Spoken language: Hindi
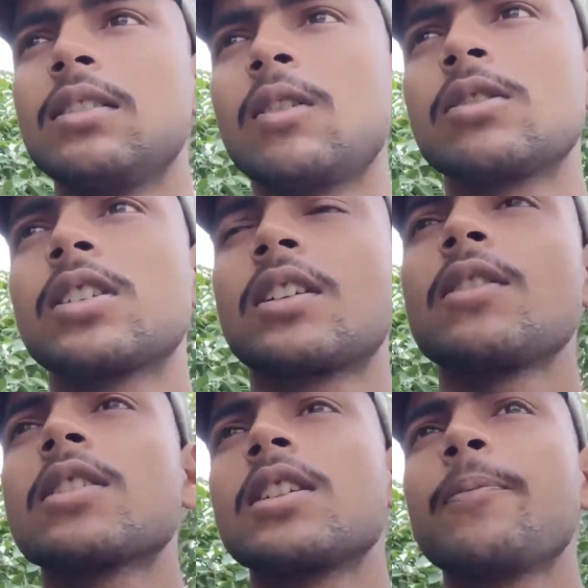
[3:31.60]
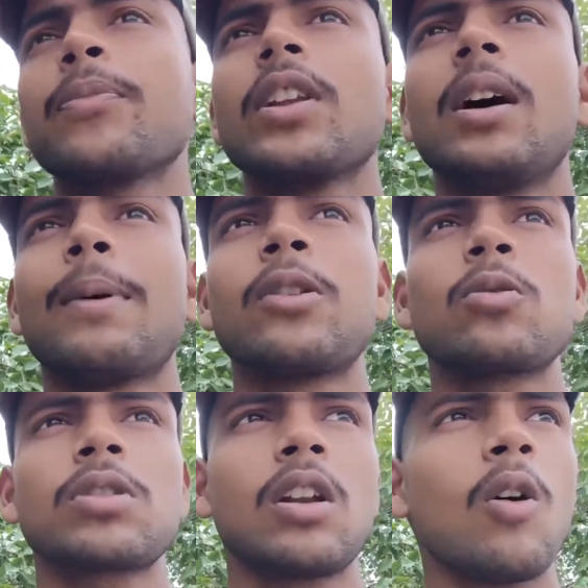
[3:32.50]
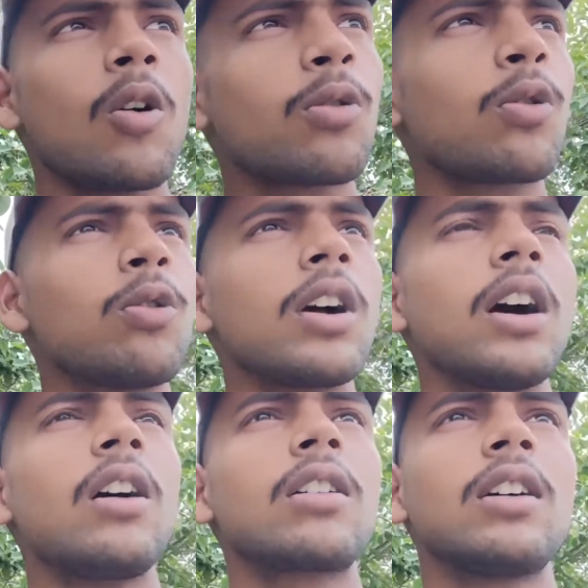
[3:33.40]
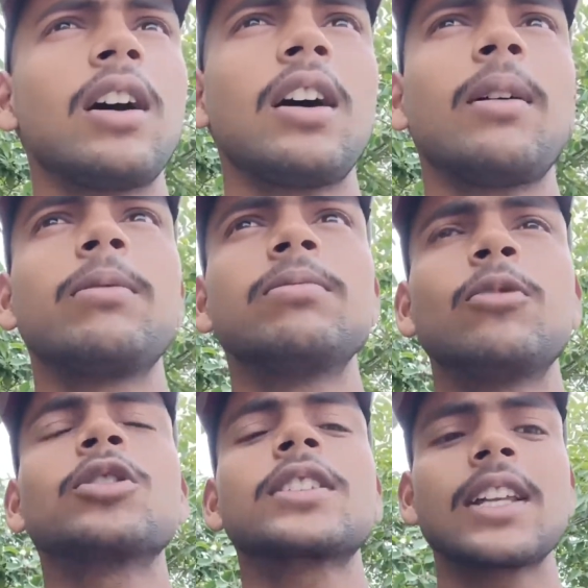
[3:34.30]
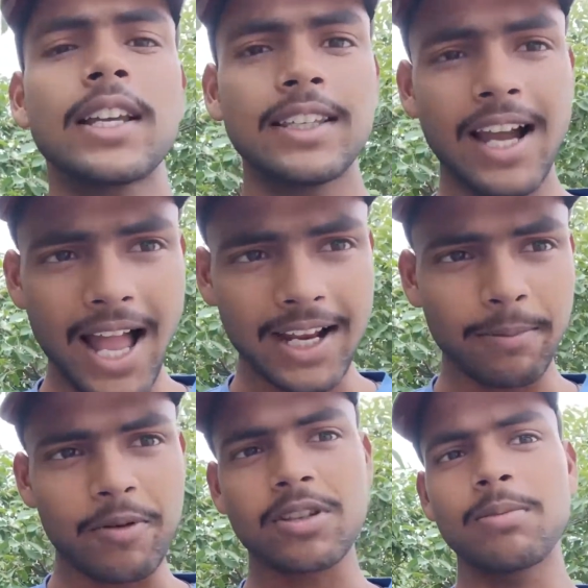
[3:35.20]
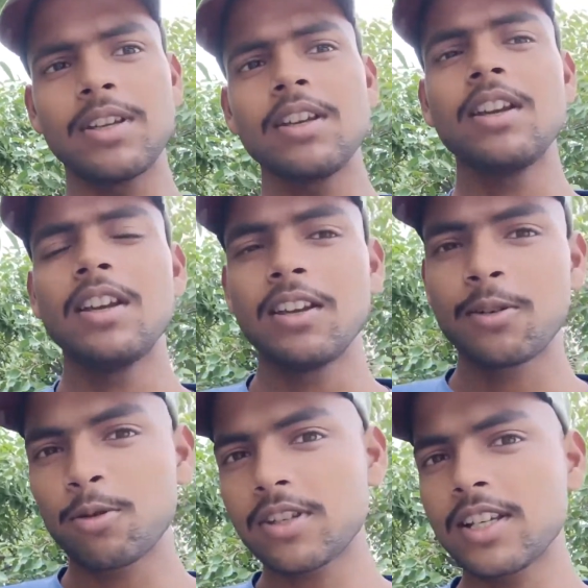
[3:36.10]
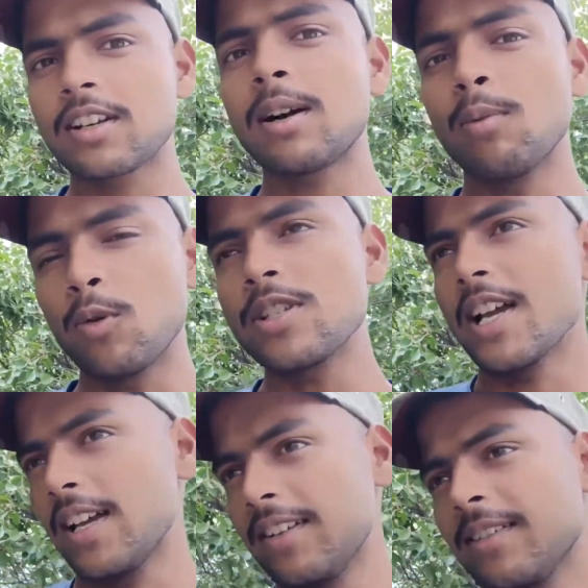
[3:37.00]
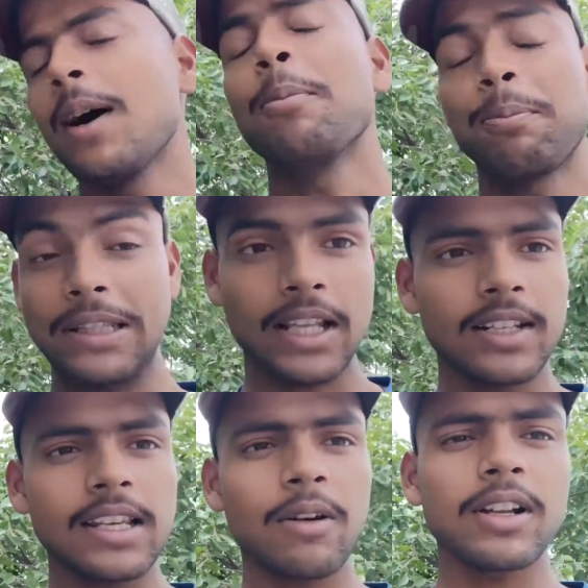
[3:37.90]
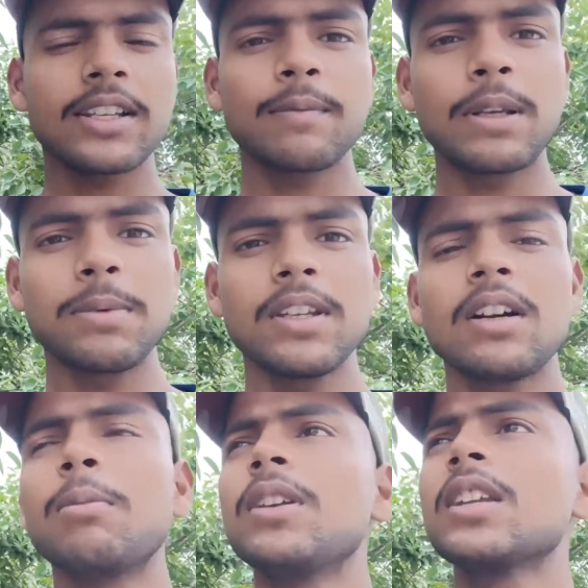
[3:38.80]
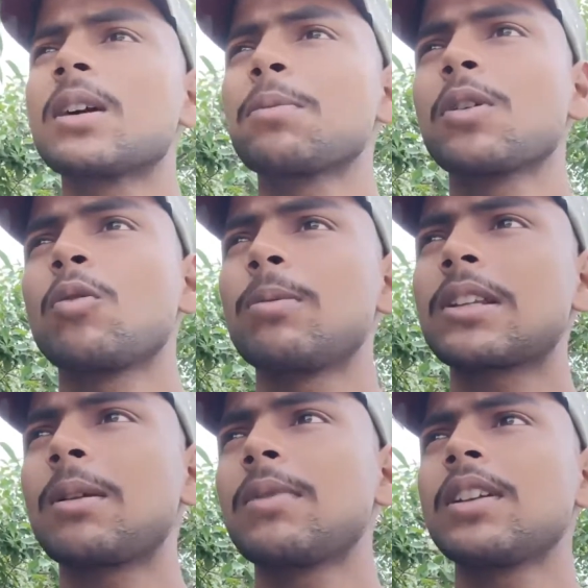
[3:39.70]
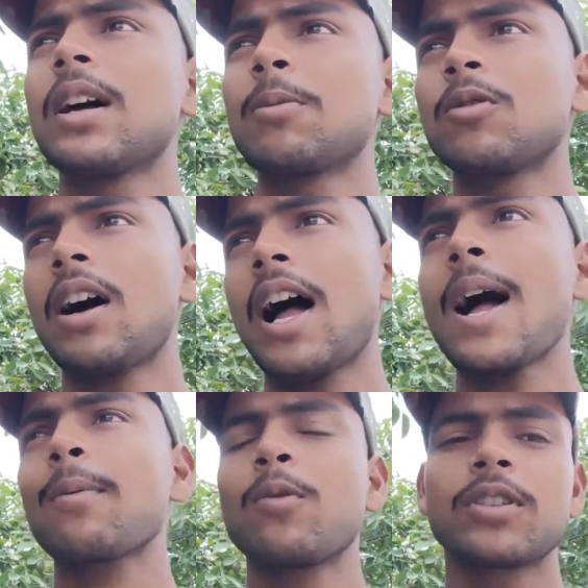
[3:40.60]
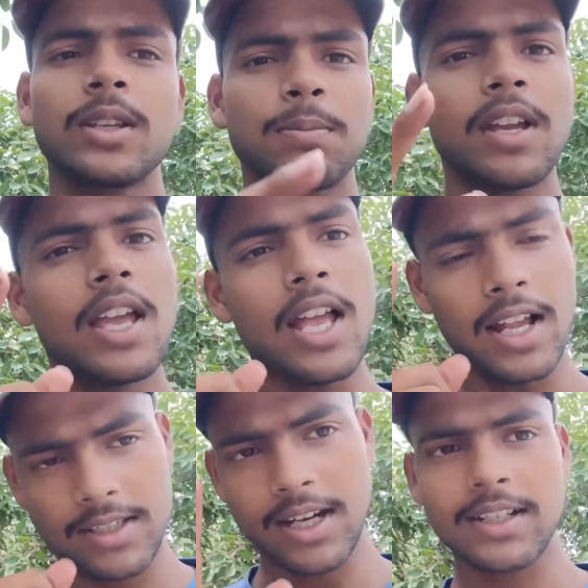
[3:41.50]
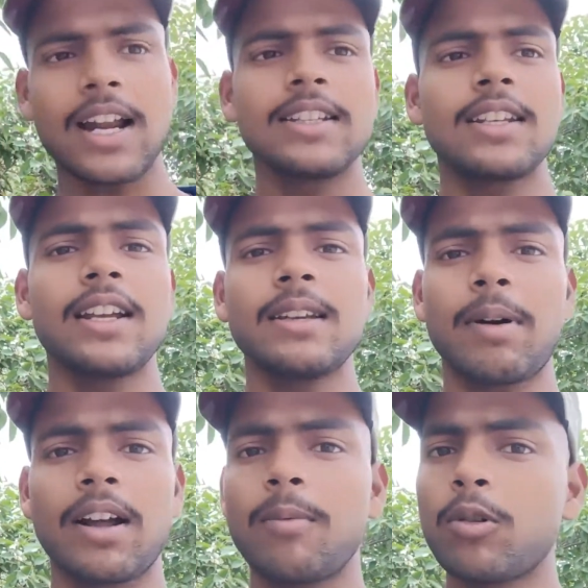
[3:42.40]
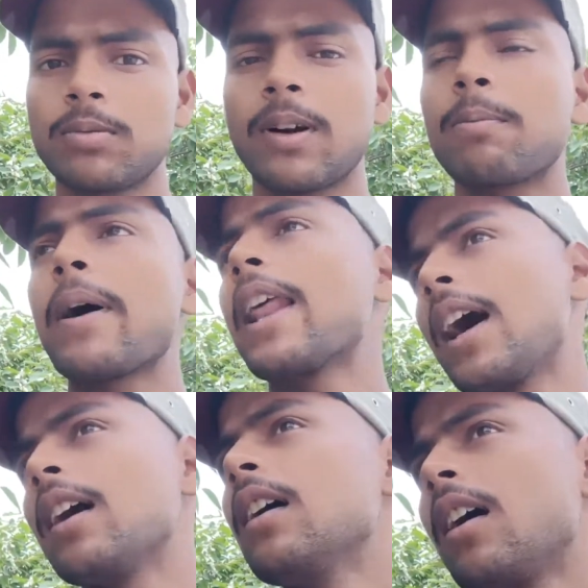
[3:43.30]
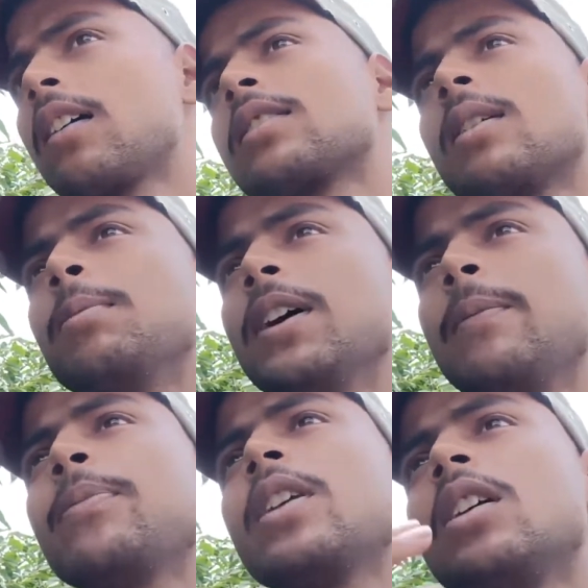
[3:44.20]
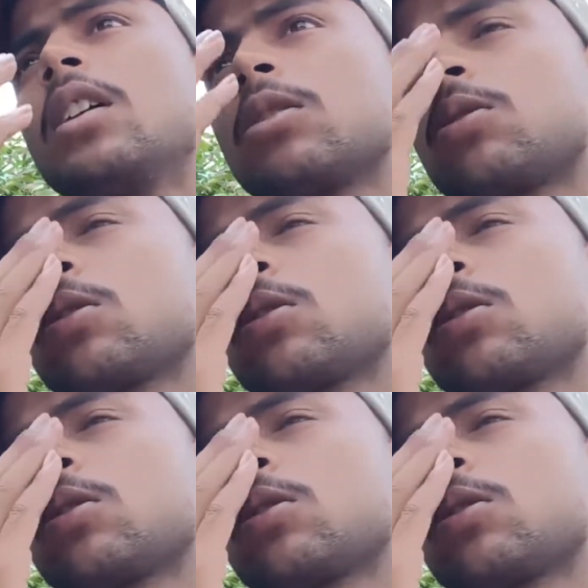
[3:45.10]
और जिसकी वजह से हमारा यूट्यूब चैनल और ग्रो होगा और हो सकता है कि आगे भविष्य में कुछ इनकम हो जाए अब पता नहीं क्या होगा लेकिन फिर भी हमें इनकम की कोई मतलब नहीं है हमको आपको सिर्फ जानकारी देना ही हमारा बहुत बड़ा पहला कर्तव्य है तो